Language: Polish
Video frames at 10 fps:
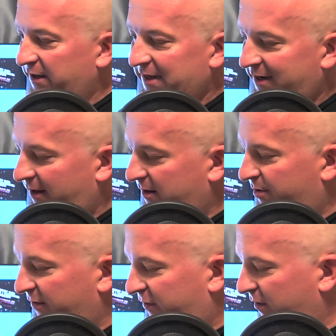taki
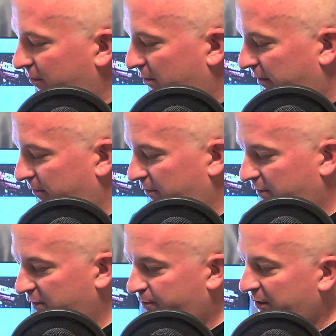tablecik. Oj,
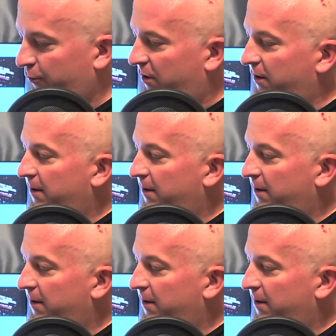spadło.